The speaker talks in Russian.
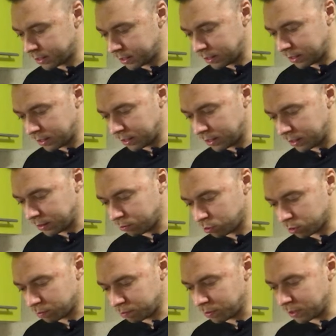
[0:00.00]
– это
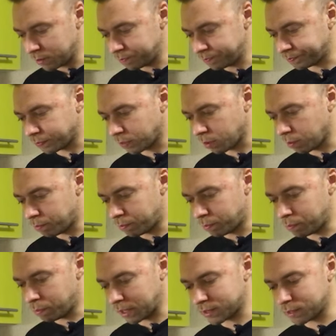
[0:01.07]
вот
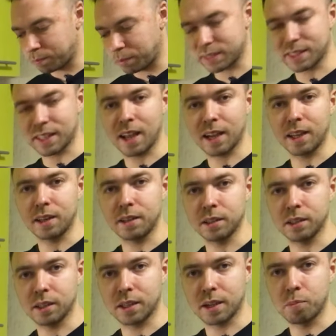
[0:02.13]

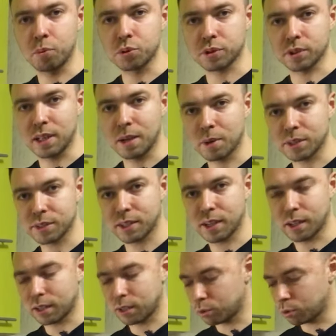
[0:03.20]
простая капуста да,
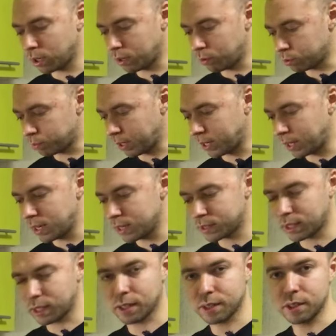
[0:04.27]
морская, которая вот
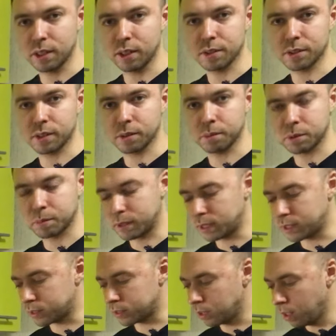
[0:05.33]
по-корейски она делается. Там,
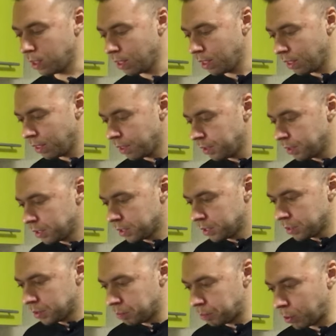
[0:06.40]
смотрите,
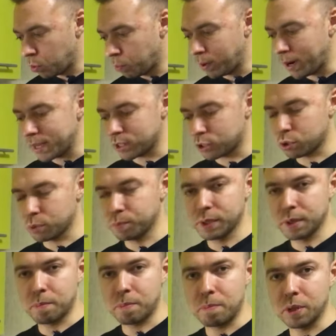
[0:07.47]
покупайте,
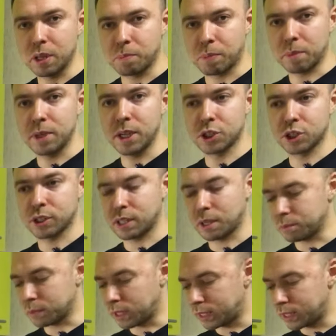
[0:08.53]
чтобы было поменьше
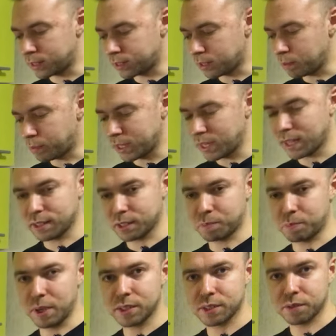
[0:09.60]
там каких-то непонятных
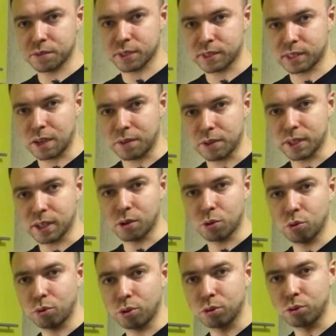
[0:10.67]
специй в составе,
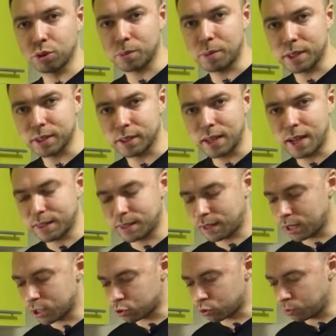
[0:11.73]
никакого глутамата
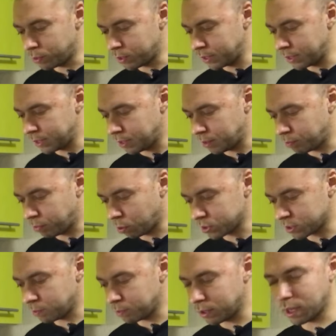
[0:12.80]
натрия, чтобы
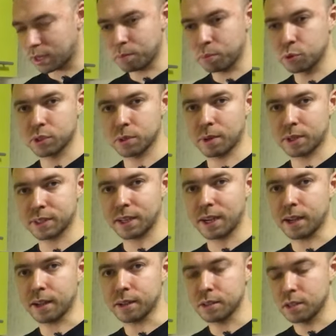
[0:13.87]
просто была капуста
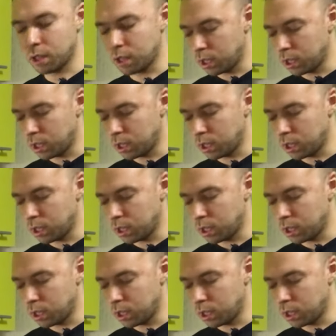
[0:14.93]
морская.